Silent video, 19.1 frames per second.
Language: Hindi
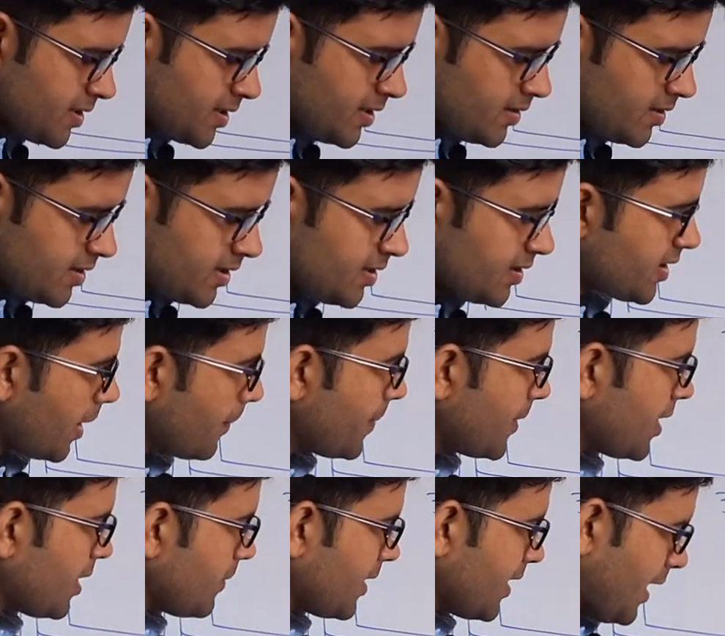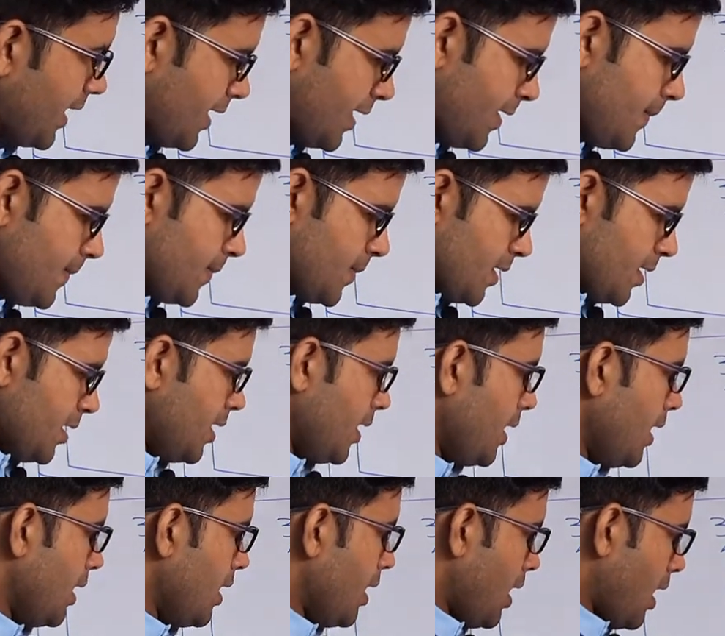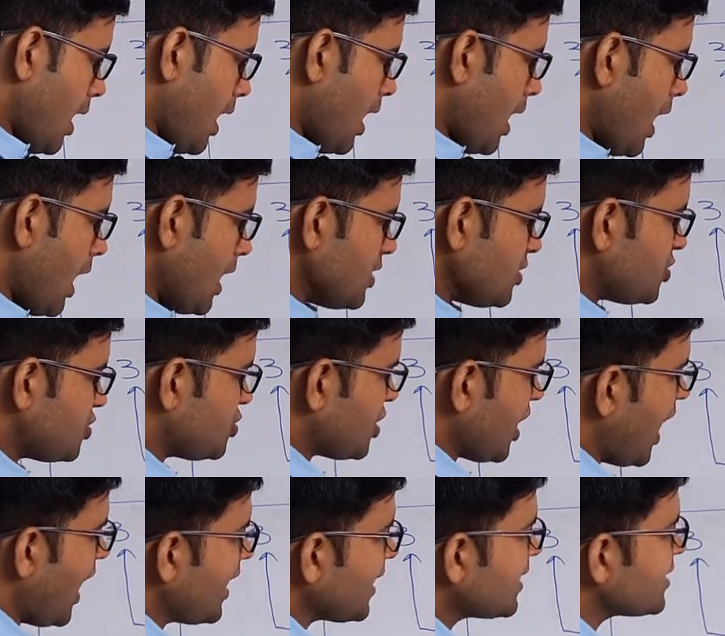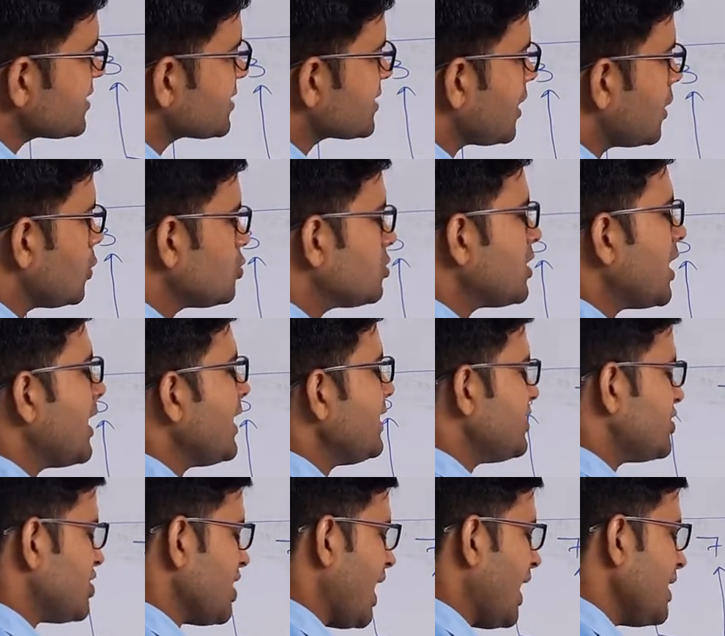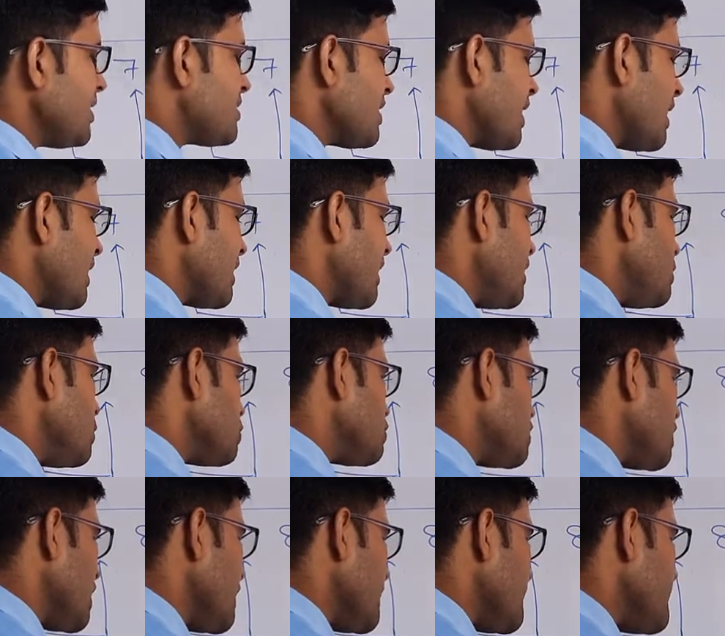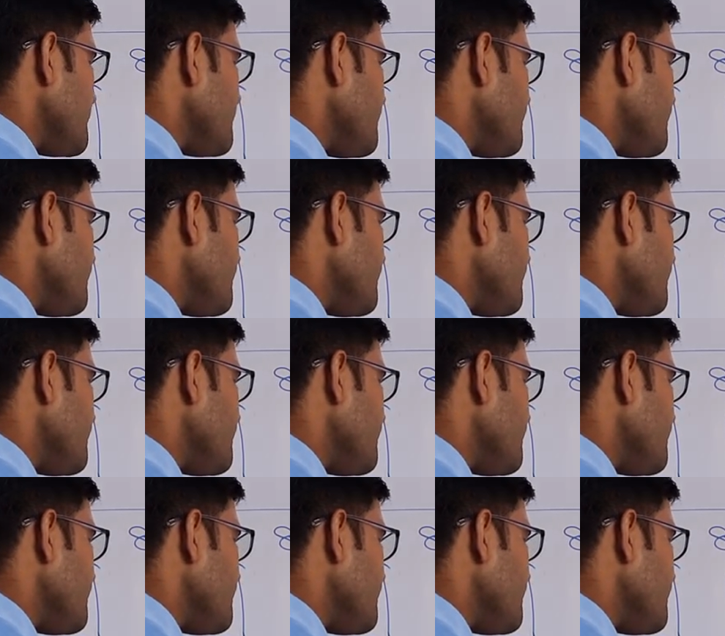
की तीन का पेयर बनाया चार किसका होता है चार चार का ही होता है